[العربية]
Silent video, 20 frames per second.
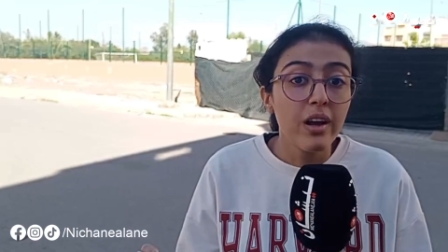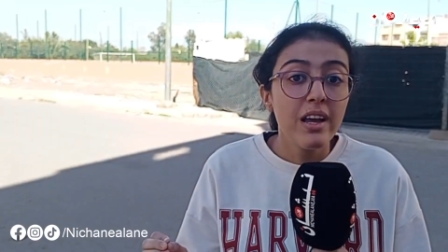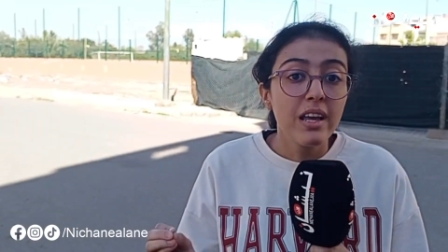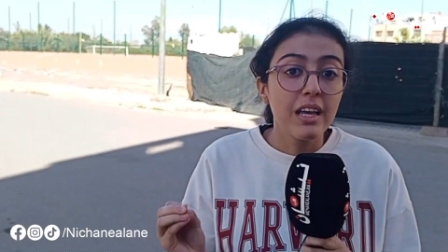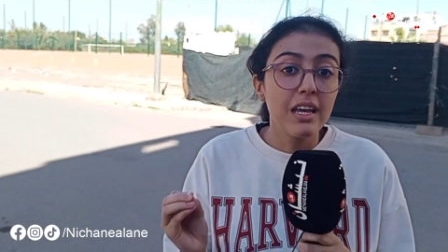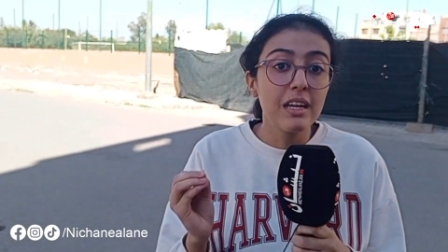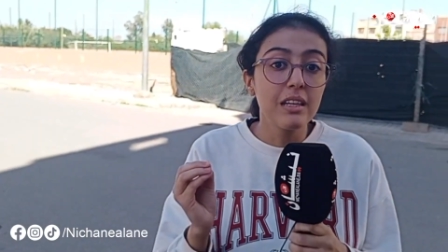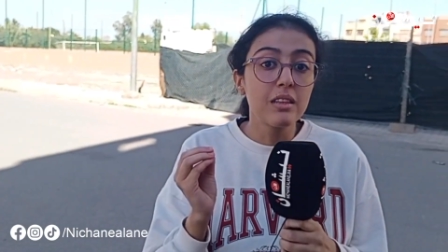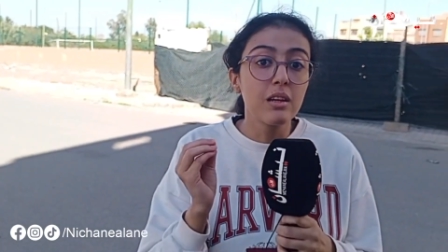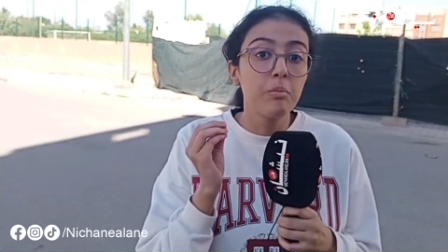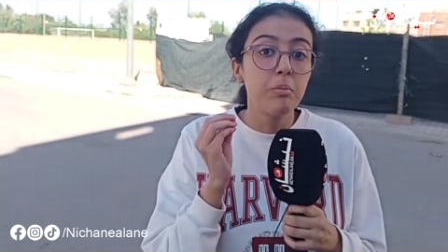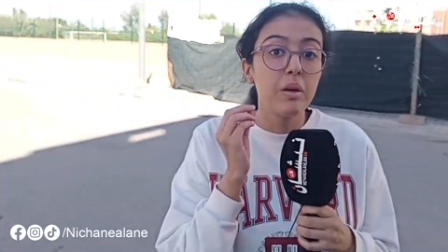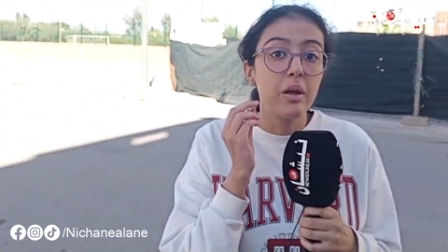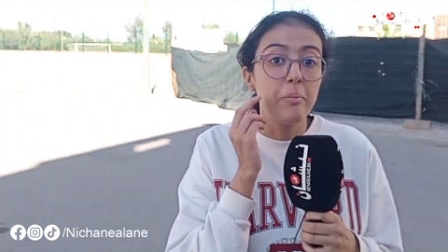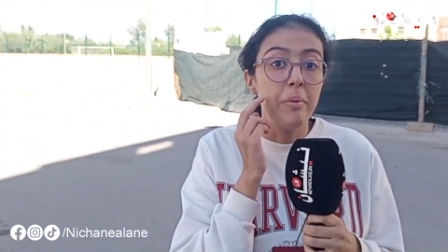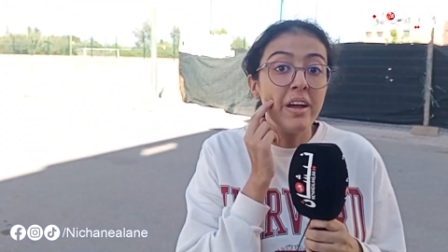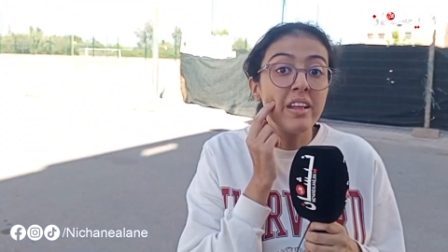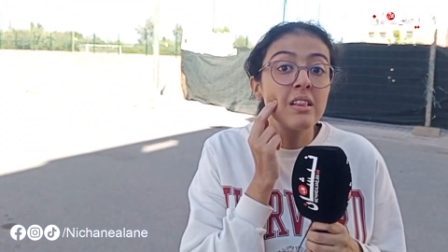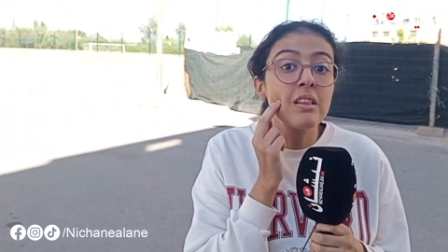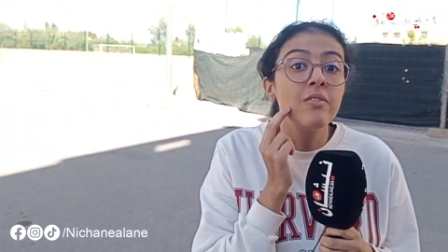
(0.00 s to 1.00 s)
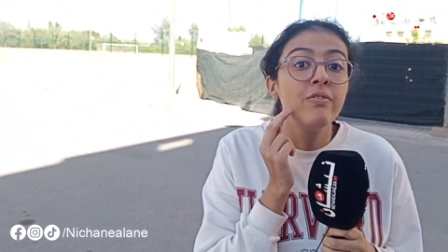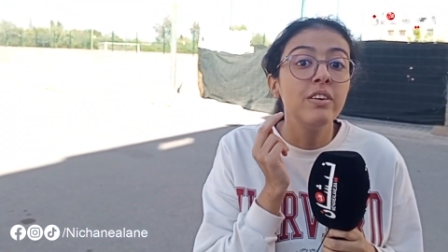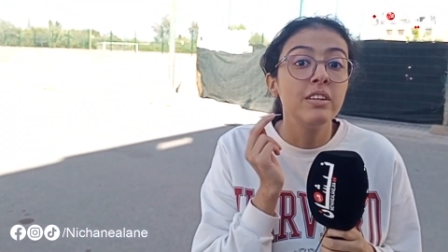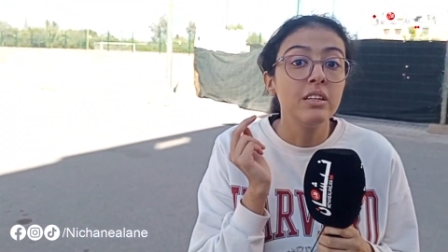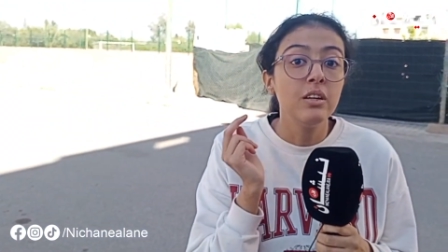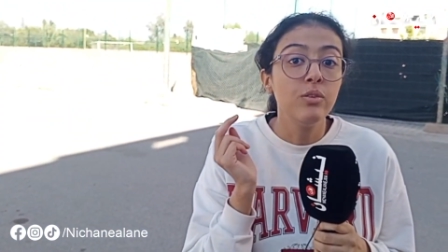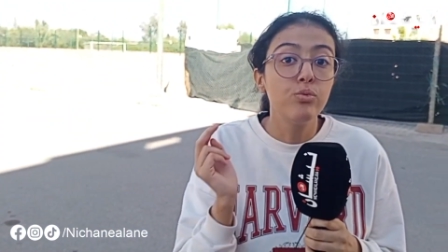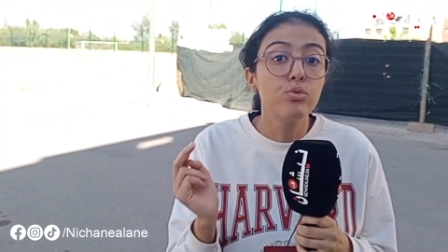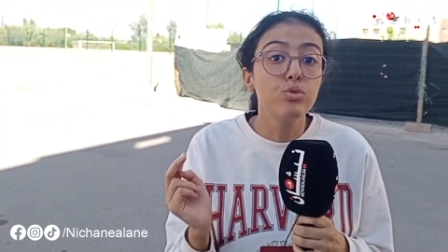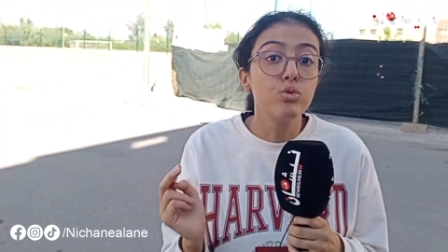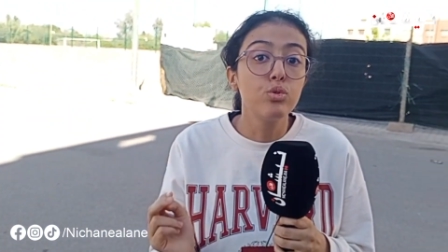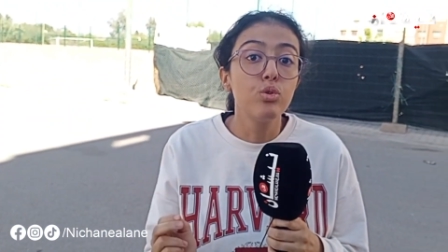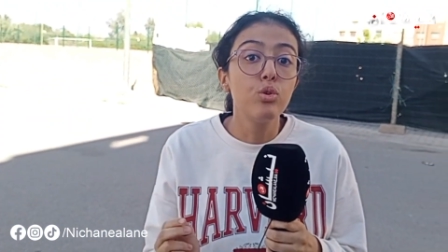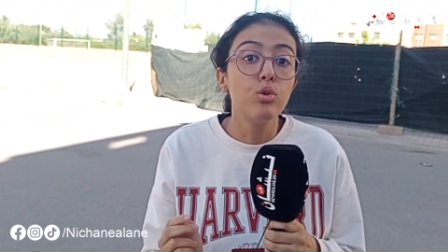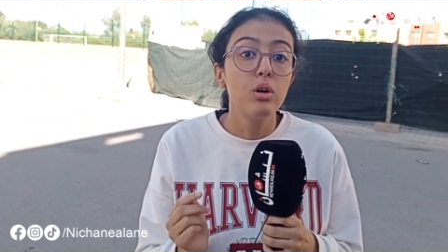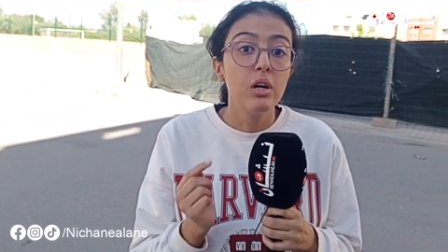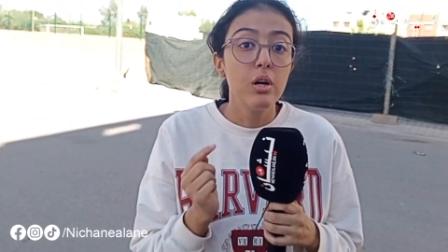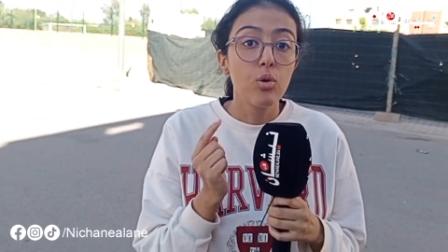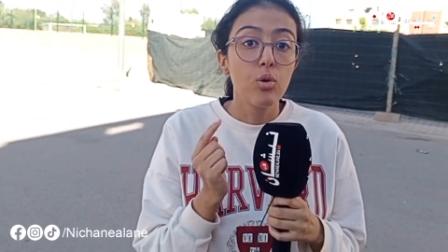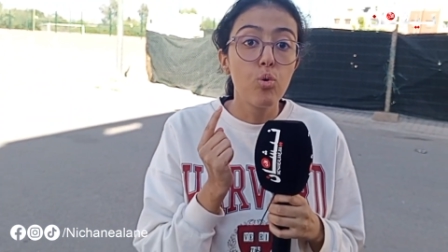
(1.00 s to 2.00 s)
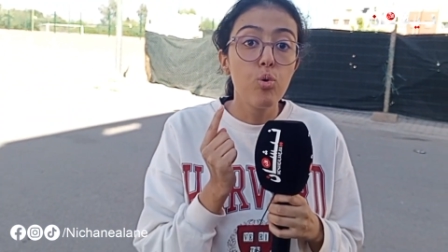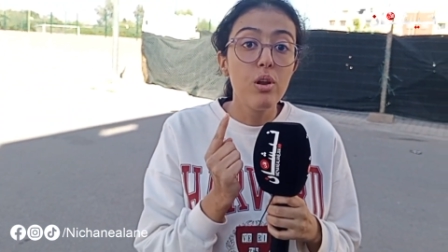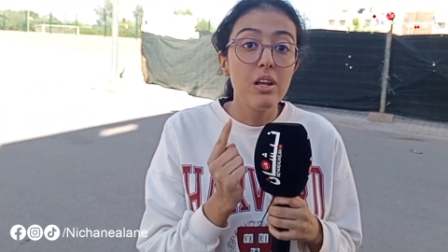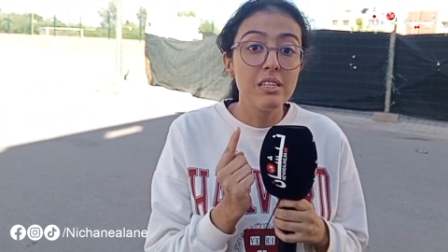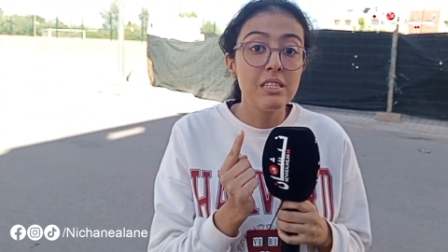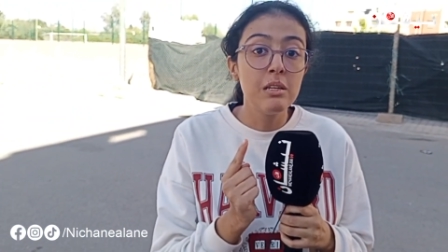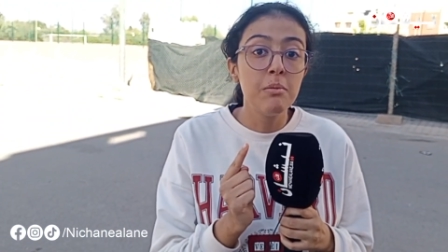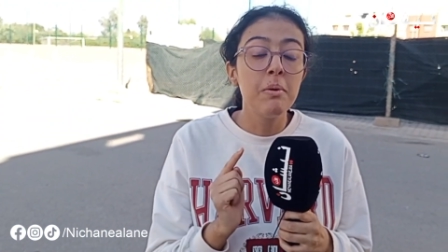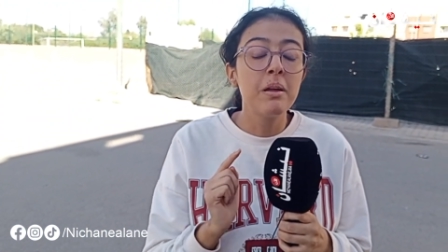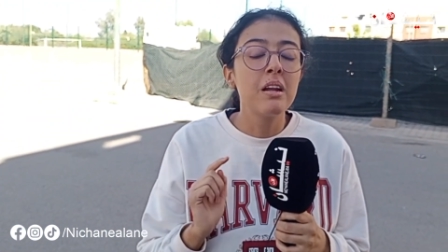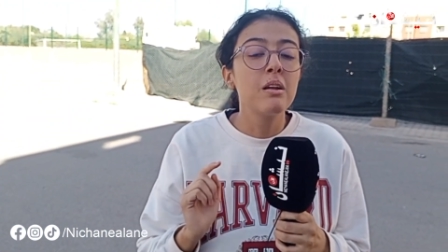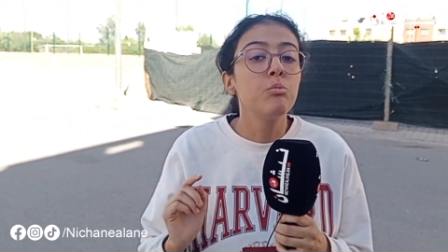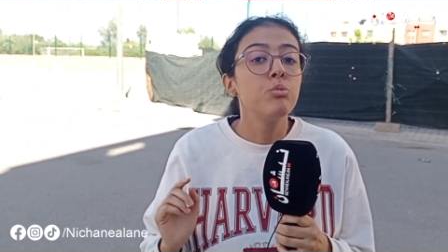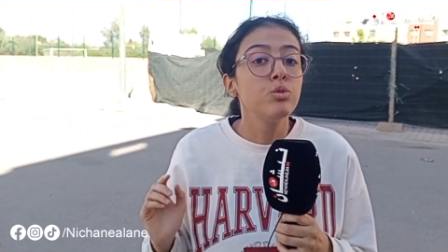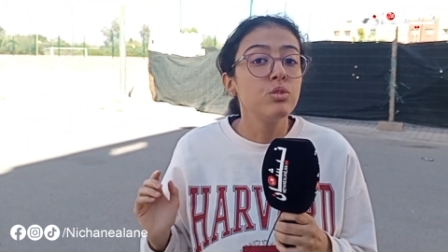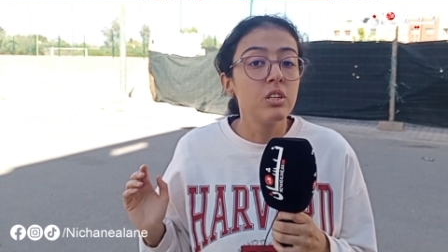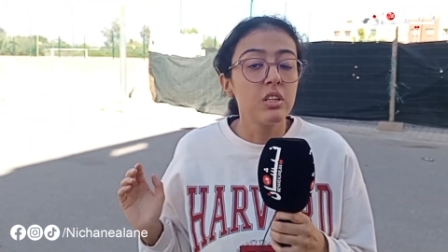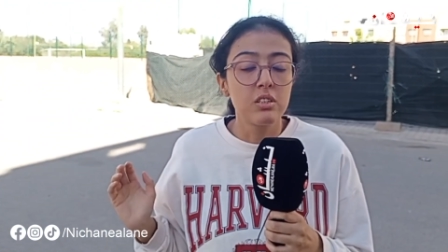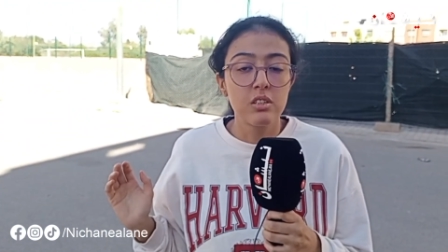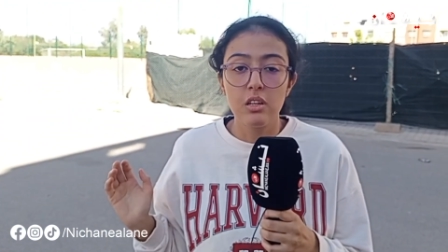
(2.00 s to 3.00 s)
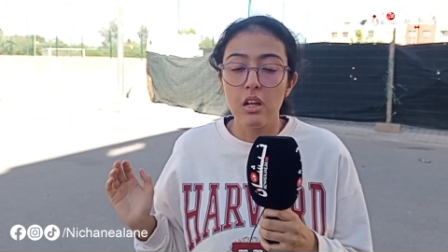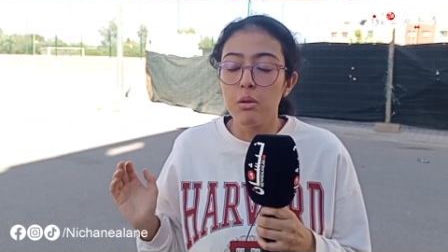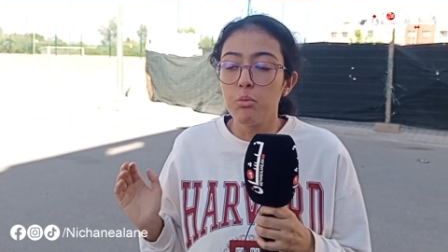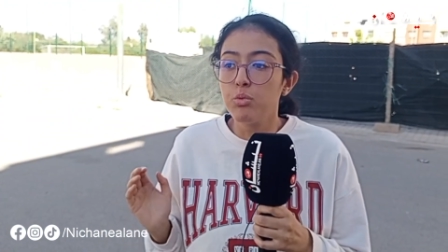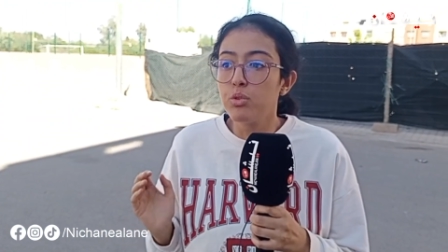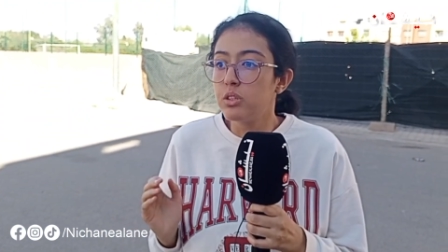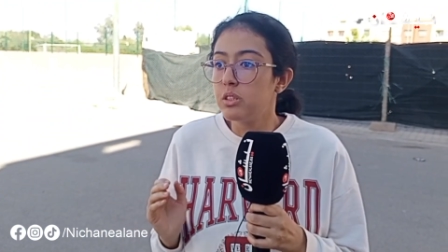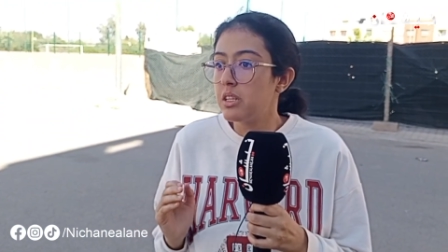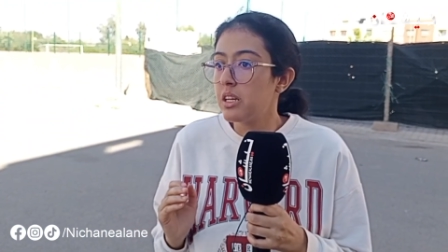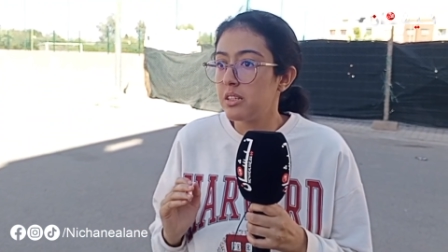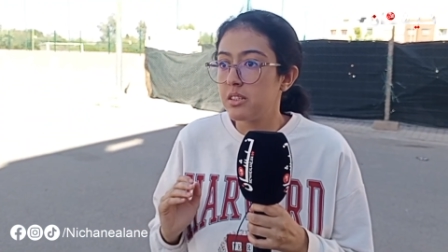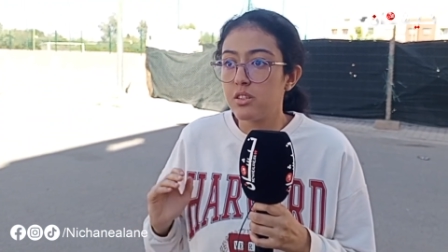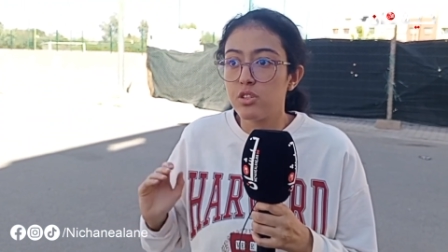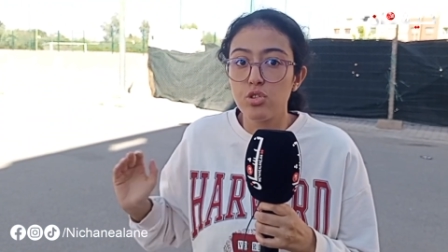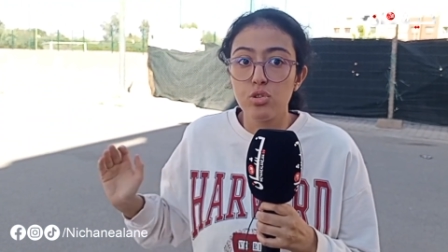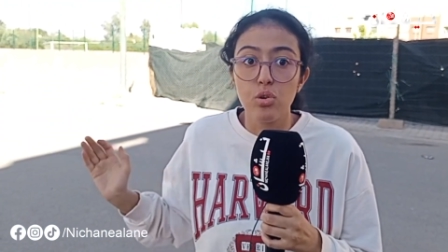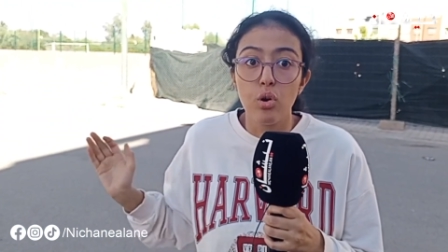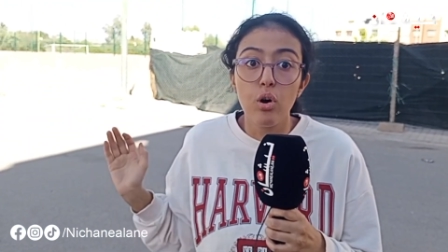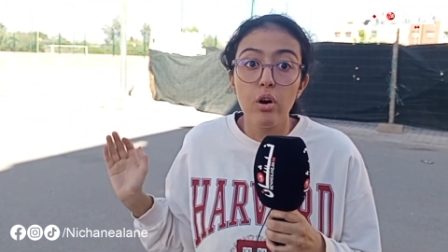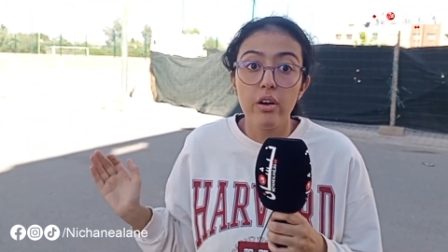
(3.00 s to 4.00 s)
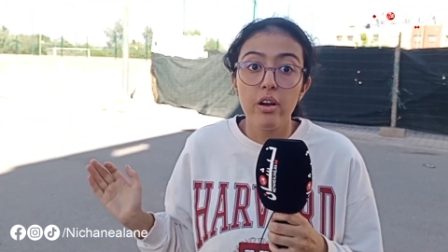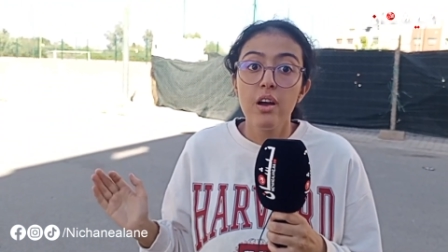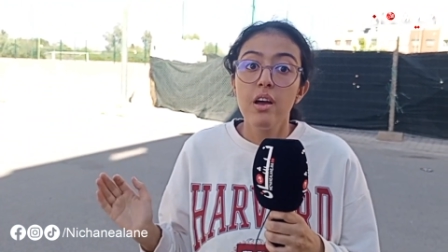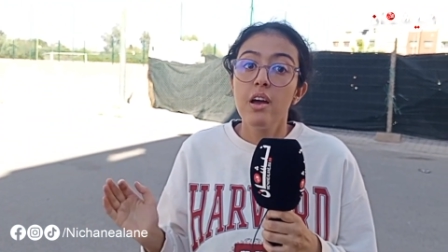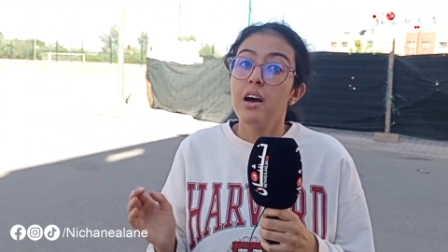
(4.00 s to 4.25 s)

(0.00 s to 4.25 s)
كيضرب اربعه تنفاتح في وجهه كل سيمانه لمده لمده ست شهور